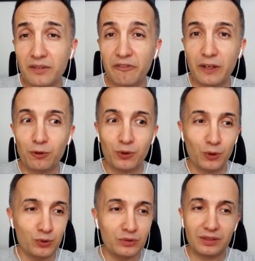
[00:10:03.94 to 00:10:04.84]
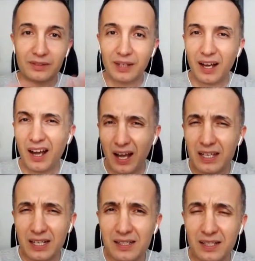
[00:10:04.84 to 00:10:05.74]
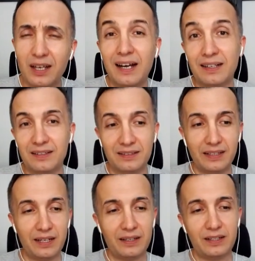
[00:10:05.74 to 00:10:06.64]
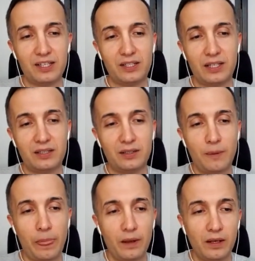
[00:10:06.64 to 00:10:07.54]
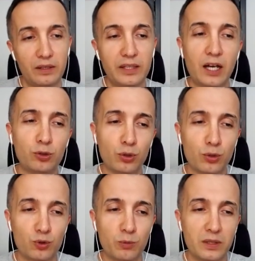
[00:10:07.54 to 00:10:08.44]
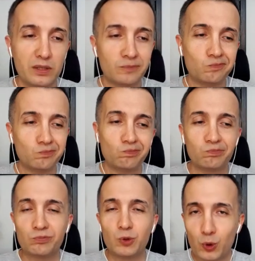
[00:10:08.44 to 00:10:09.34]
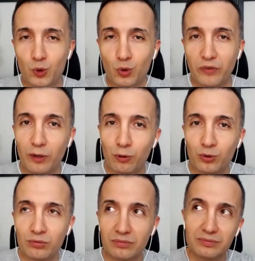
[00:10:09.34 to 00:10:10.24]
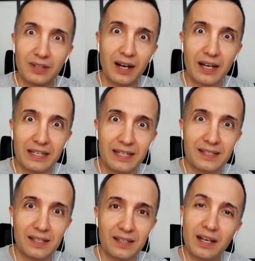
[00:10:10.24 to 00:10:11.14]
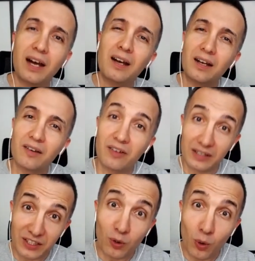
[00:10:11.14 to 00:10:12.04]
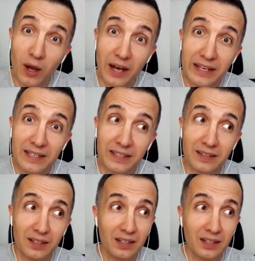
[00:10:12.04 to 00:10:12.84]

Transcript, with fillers: ve onun ailesi hakkında arkadaşlar. Daha doğrusu bir çocuk ve onun ailesi o ailede